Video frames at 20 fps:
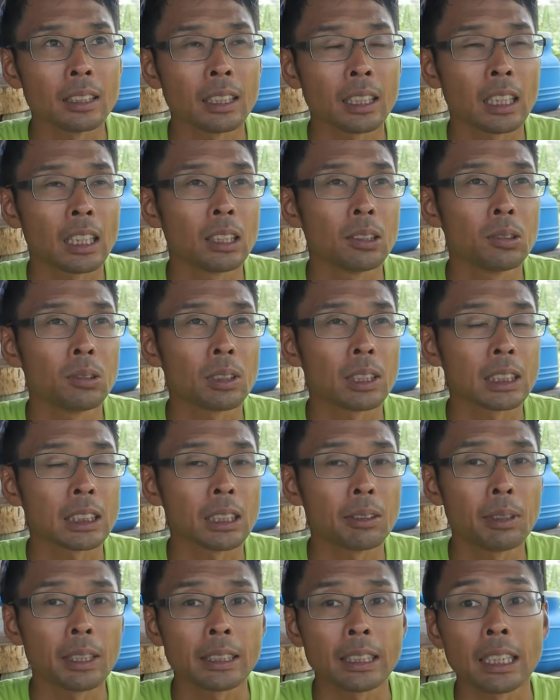だから農家
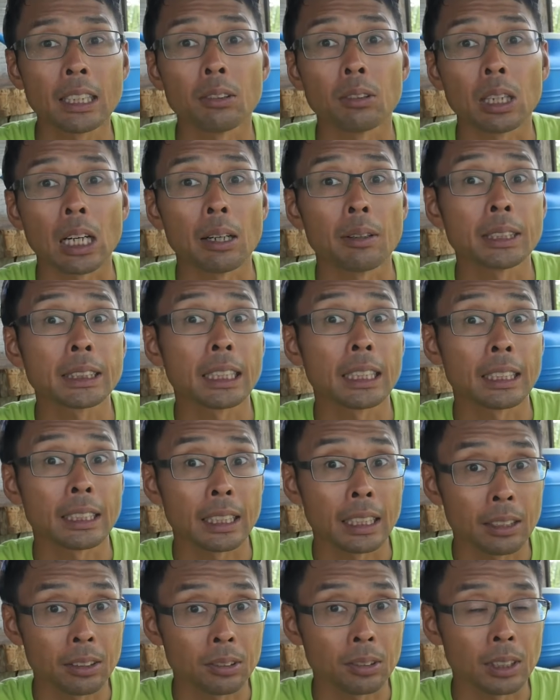さんは種を買わされ
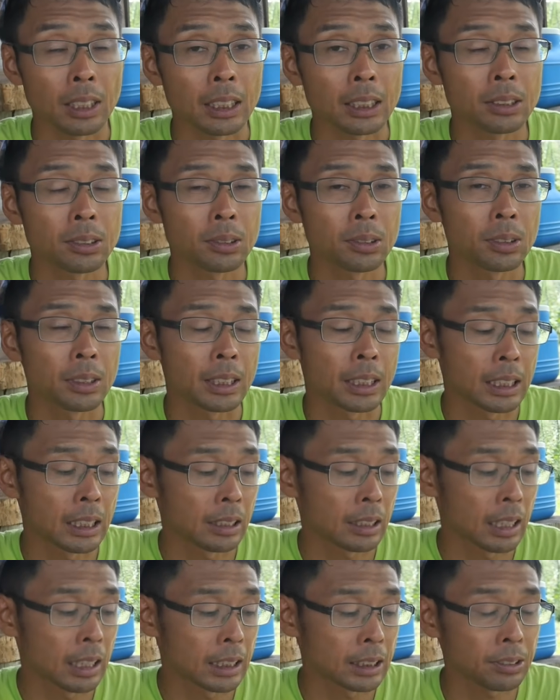ているとか、そういうふうに
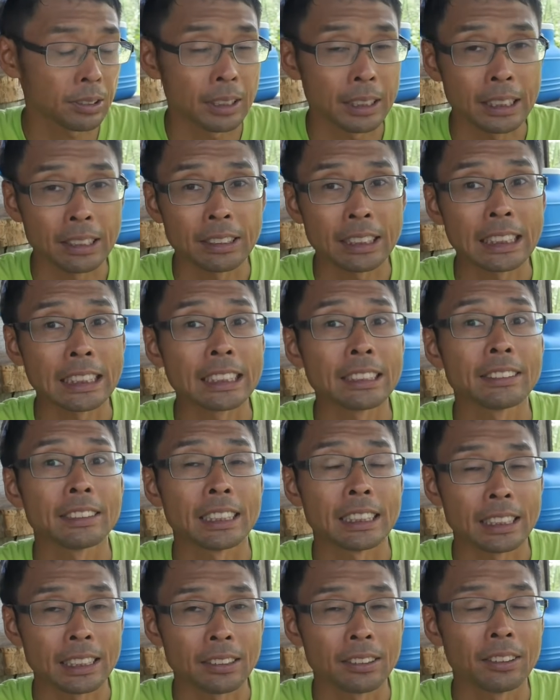話を飛躍させる
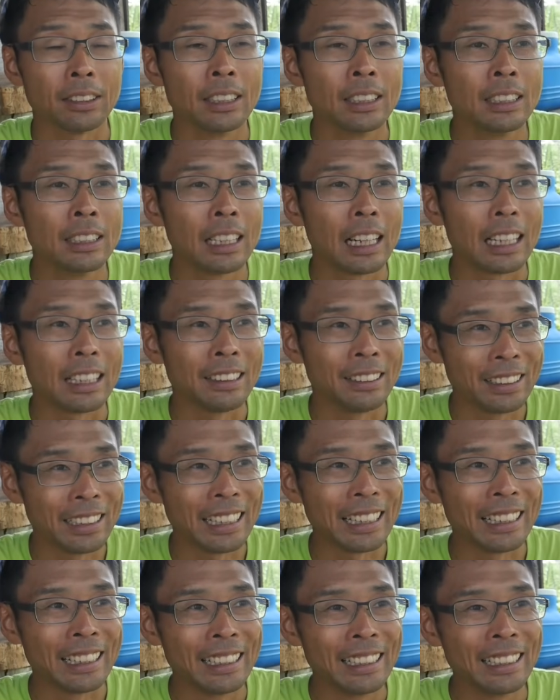んですけど、あの
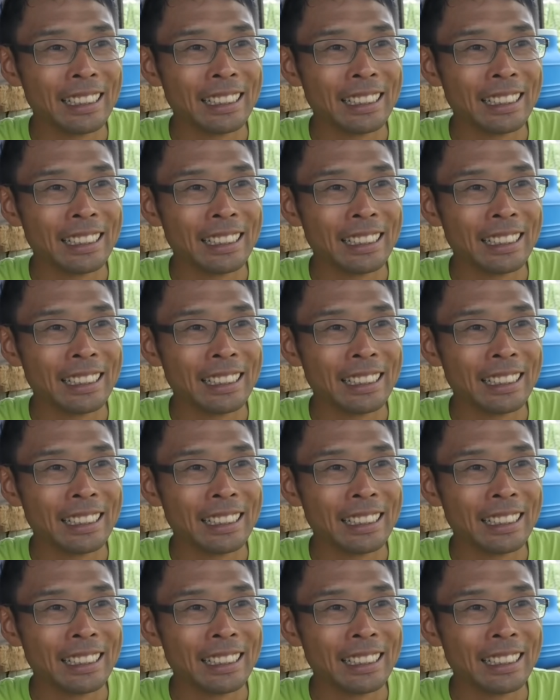ね、